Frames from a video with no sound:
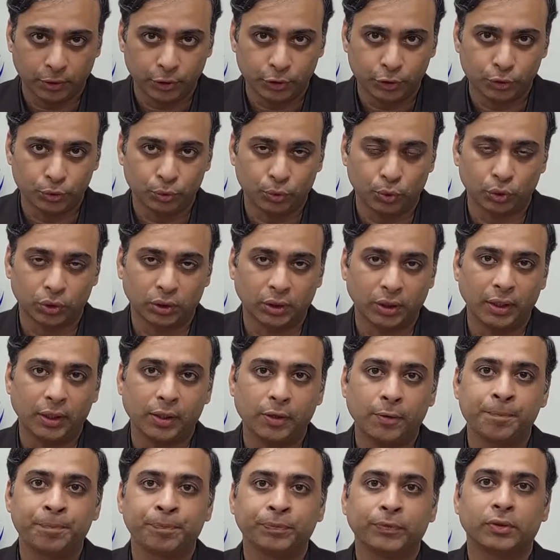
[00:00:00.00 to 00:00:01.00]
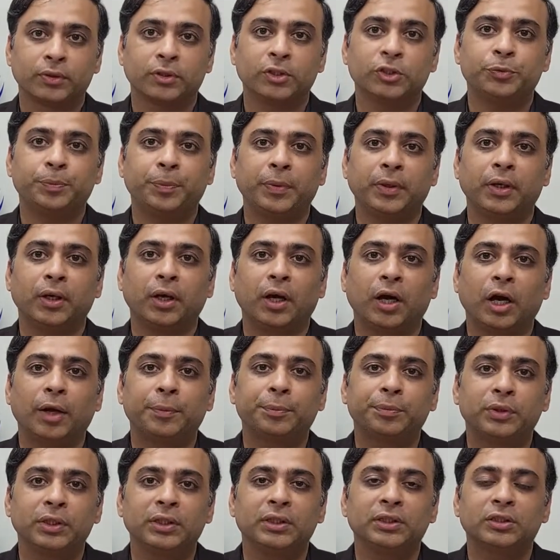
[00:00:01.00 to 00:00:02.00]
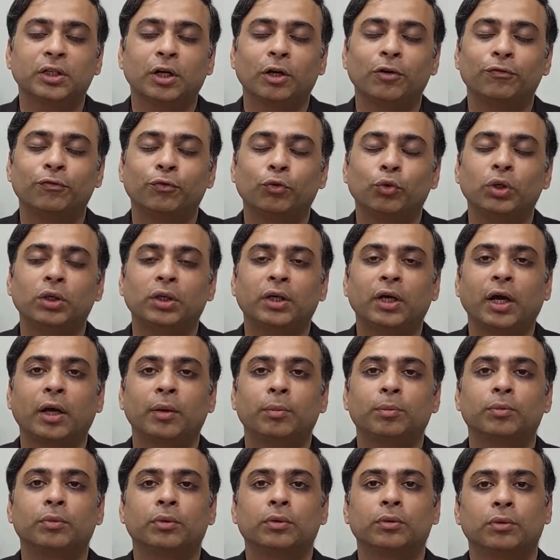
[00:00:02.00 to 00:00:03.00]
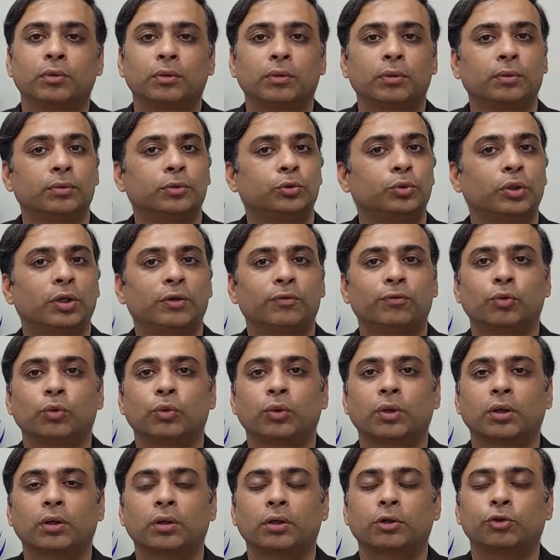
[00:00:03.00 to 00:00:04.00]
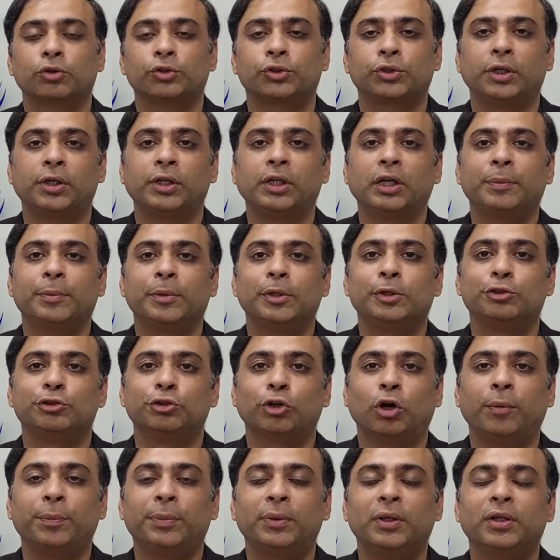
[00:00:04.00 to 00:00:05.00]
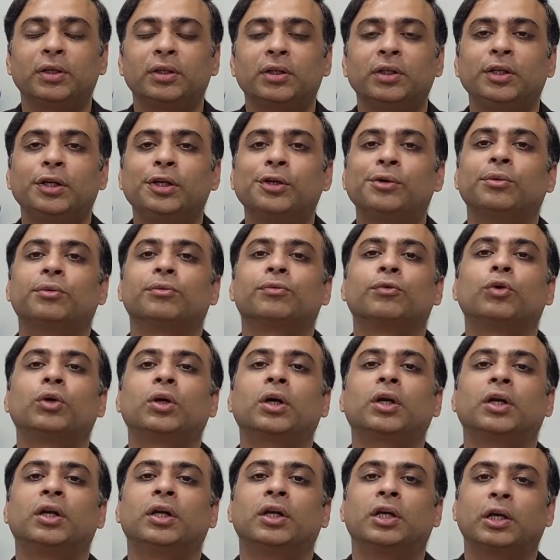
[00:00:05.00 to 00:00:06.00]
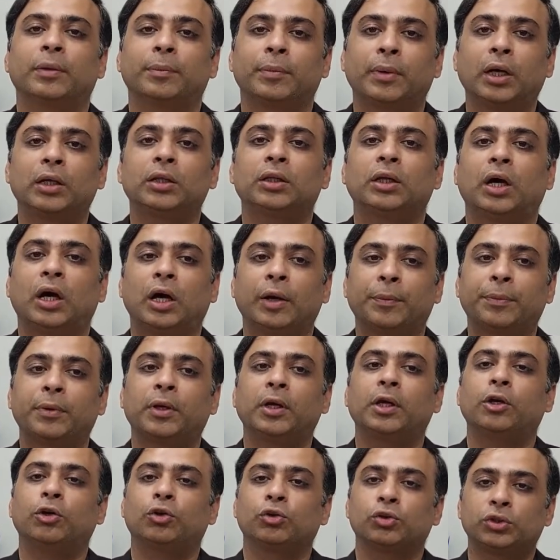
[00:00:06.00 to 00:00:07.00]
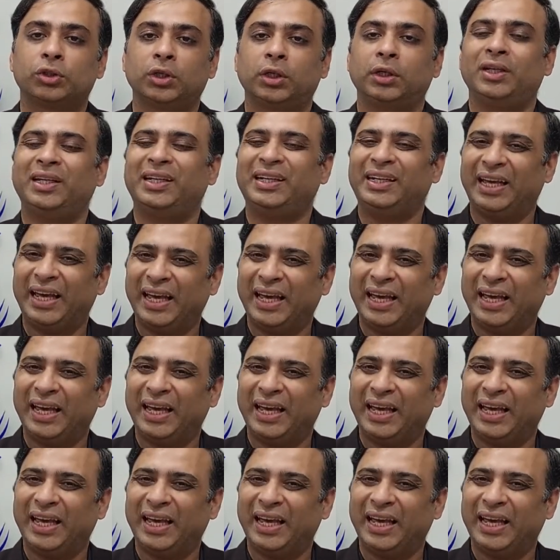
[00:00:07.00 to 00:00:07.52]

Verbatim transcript: इशू होता है जिस पे आप तीन साल फुल टाइम जो है वो ऑस्ट्रेलिया में जॉब करते हैं और वो करने के बाद आपके ऑस्ट्रेलियन